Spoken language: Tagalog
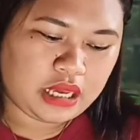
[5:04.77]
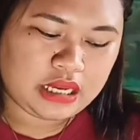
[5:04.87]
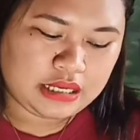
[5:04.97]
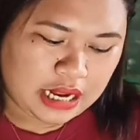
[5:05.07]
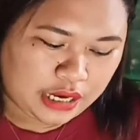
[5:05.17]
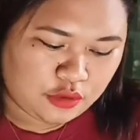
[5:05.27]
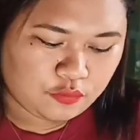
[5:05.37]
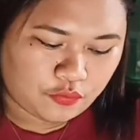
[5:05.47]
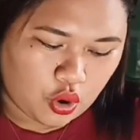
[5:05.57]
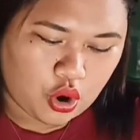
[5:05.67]

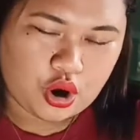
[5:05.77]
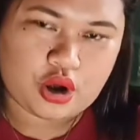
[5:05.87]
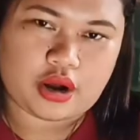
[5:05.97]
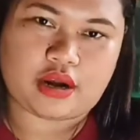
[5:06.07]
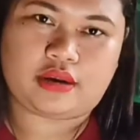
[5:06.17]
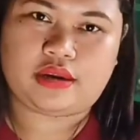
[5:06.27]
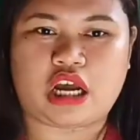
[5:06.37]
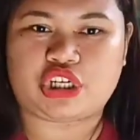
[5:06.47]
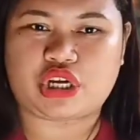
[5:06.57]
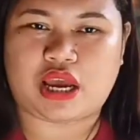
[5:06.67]
A94
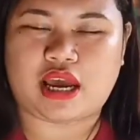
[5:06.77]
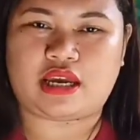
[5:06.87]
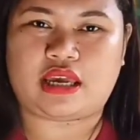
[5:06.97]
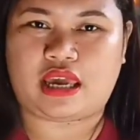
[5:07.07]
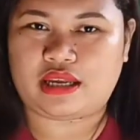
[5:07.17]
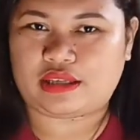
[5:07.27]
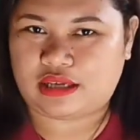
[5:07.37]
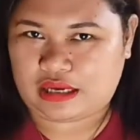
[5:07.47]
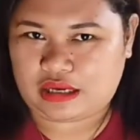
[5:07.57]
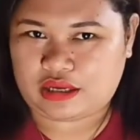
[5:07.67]
na siya,
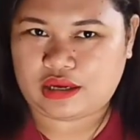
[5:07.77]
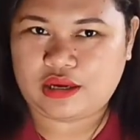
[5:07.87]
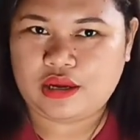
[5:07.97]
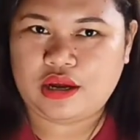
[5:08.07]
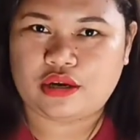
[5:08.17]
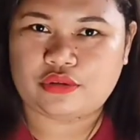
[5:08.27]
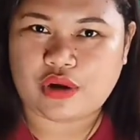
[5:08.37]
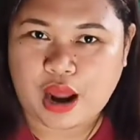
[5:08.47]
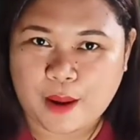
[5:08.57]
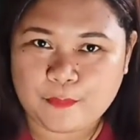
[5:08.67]
8 gig
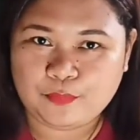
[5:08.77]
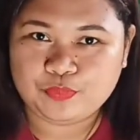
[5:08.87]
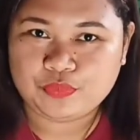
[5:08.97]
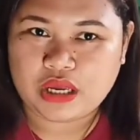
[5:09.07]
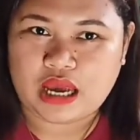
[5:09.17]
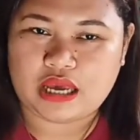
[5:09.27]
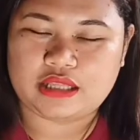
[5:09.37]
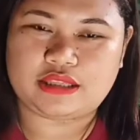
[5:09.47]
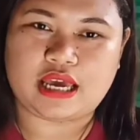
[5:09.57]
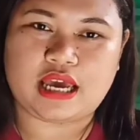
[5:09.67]
RAM,
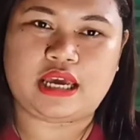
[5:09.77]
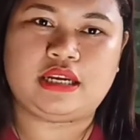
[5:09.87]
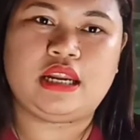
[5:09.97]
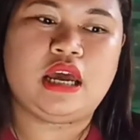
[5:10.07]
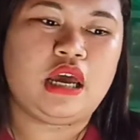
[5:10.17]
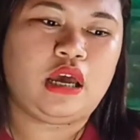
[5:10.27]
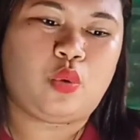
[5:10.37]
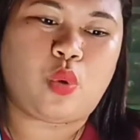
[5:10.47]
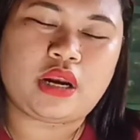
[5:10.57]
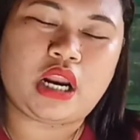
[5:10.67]
and then
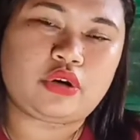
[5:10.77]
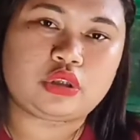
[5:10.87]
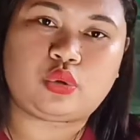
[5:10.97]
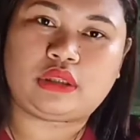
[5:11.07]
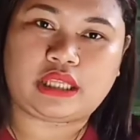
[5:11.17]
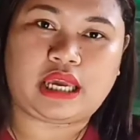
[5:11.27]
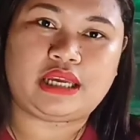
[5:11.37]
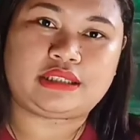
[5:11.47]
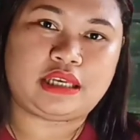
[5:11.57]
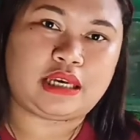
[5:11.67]

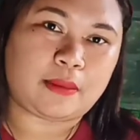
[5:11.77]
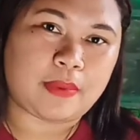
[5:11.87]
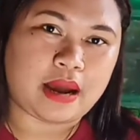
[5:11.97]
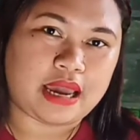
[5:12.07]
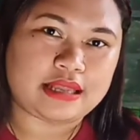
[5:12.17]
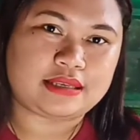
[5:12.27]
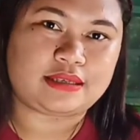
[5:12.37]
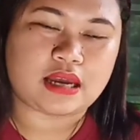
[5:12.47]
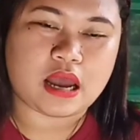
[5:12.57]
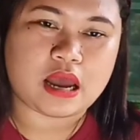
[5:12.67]
128
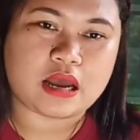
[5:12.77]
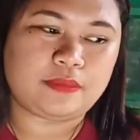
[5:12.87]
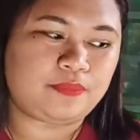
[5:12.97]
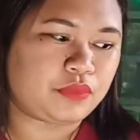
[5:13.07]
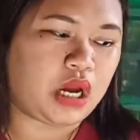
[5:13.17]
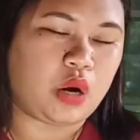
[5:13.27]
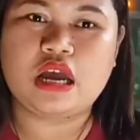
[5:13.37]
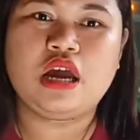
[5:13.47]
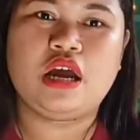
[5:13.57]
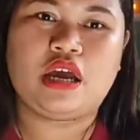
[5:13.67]
gigabytes nga ah,
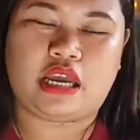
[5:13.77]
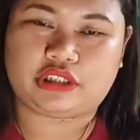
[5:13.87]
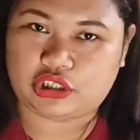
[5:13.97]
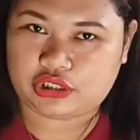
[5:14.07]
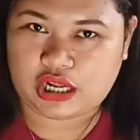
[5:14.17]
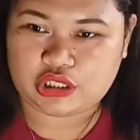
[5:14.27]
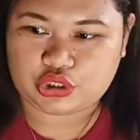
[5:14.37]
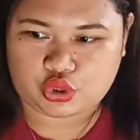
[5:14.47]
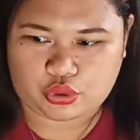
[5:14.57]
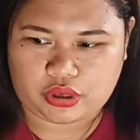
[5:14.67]

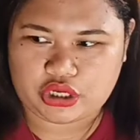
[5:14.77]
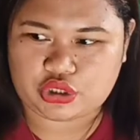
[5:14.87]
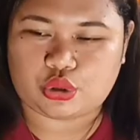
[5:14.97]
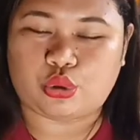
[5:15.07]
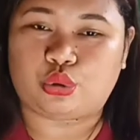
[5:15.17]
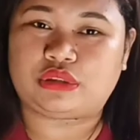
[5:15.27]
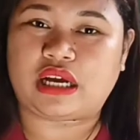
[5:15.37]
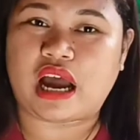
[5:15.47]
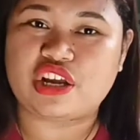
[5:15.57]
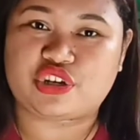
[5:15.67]
internal storage. So,
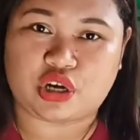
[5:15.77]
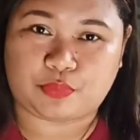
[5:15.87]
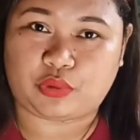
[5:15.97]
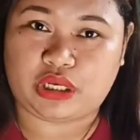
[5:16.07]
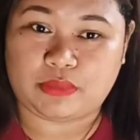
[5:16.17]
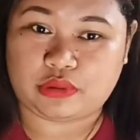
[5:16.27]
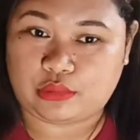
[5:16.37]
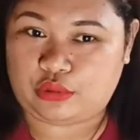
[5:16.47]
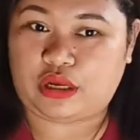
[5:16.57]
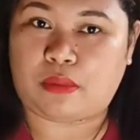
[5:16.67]
daghan siya pwede
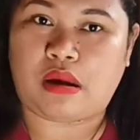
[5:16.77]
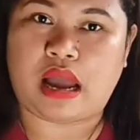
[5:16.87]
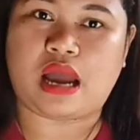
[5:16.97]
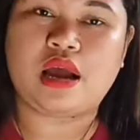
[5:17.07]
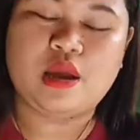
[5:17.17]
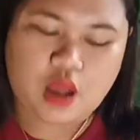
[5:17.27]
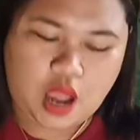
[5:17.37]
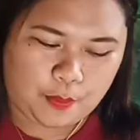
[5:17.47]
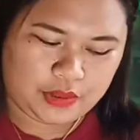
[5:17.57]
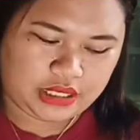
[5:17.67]
masunod ng mga
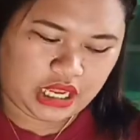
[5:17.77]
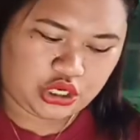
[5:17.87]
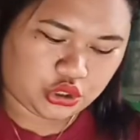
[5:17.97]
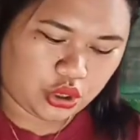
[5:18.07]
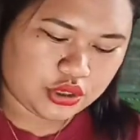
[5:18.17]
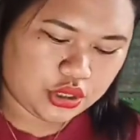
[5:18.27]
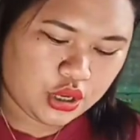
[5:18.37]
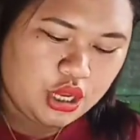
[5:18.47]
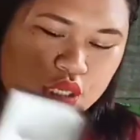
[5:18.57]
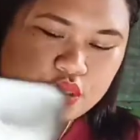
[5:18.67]
applications.
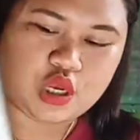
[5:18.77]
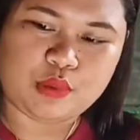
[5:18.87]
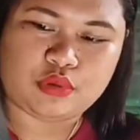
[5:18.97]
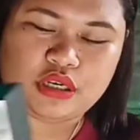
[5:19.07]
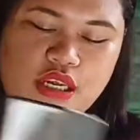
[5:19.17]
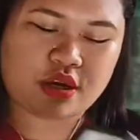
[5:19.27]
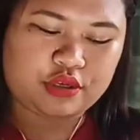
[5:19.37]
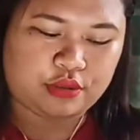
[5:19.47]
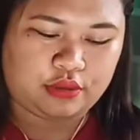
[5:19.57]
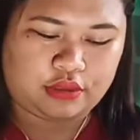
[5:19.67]
So, muli
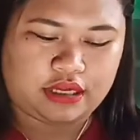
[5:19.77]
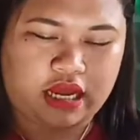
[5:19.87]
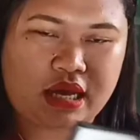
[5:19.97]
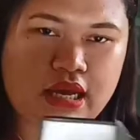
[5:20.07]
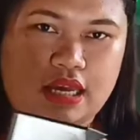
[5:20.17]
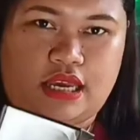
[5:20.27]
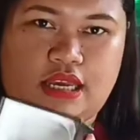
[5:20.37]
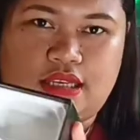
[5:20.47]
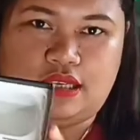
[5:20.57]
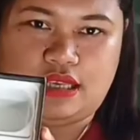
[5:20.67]
ang sunod
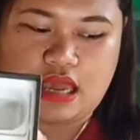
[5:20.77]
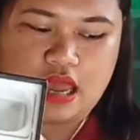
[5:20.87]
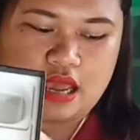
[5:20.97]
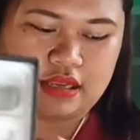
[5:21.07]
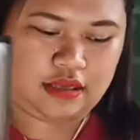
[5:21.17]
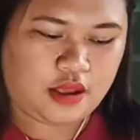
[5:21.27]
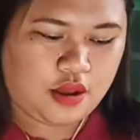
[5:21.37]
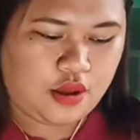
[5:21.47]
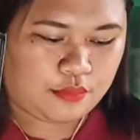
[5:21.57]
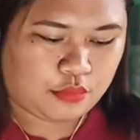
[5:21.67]
guys.
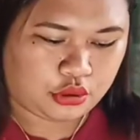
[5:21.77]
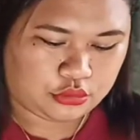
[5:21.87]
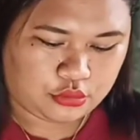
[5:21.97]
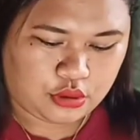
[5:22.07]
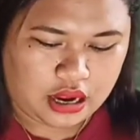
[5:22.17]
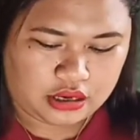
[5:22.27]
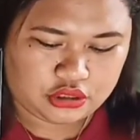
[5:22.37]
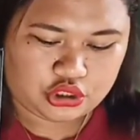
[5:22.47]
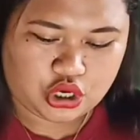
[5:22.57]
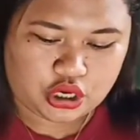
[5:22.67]
Yes, moto
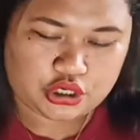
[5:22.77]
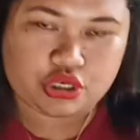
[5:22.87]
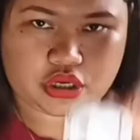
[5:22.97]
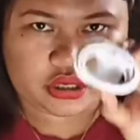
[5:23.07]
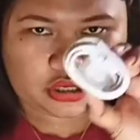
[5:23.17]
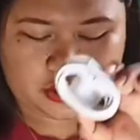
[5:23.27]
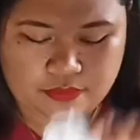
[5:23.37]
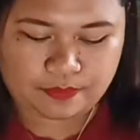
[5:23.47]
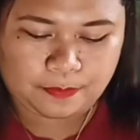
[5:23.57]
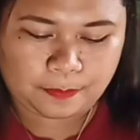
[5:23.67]
ang
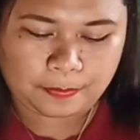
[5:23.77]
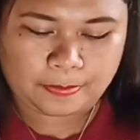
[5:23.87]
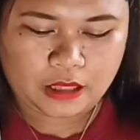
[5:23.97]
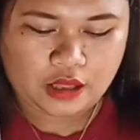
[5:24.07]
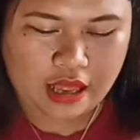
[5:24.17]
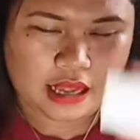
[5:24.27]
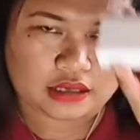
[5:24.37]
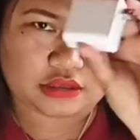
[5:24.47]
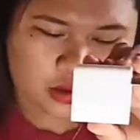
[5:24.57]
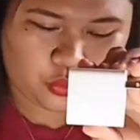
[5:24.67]
charger
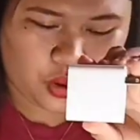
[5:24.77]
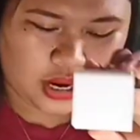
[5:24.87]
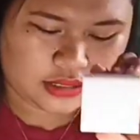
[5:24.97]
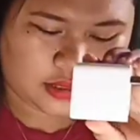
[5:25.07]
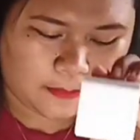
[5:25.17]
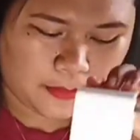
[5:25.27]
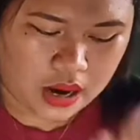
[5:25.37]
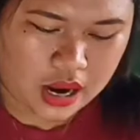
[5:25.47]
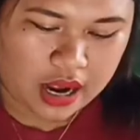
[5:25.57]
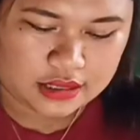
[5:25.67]
at uh, makuwas na
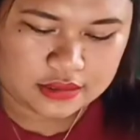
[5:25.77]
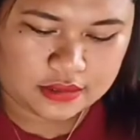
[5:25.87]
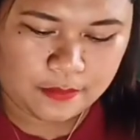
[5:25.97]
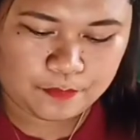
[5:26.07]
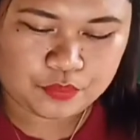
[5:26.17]
box.